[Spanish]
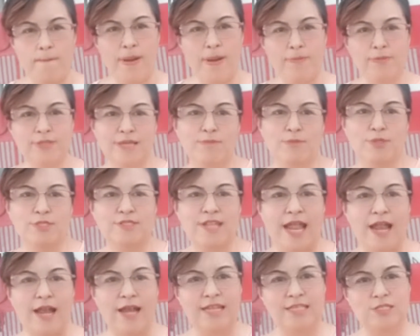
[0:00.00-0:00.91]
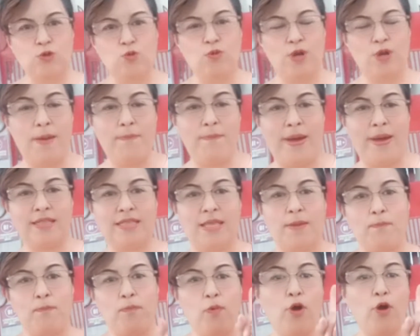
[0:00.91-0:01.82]
vamos a mostrarles una
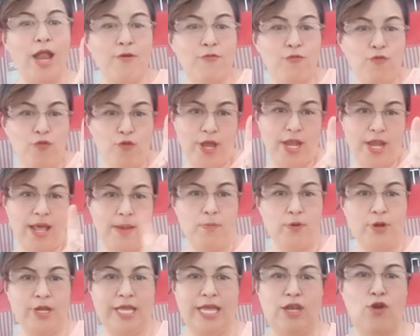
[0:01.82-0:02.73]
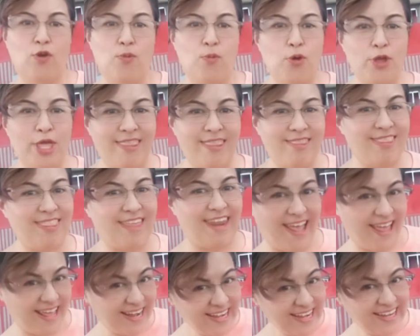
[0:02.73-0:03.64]
parte por afuera porque no voy a
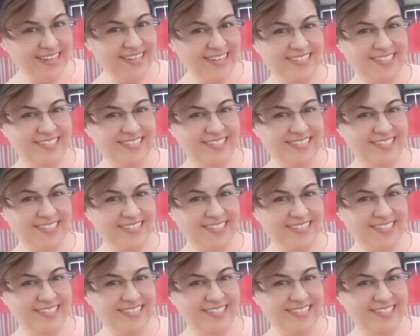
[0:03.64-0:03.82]
entrar.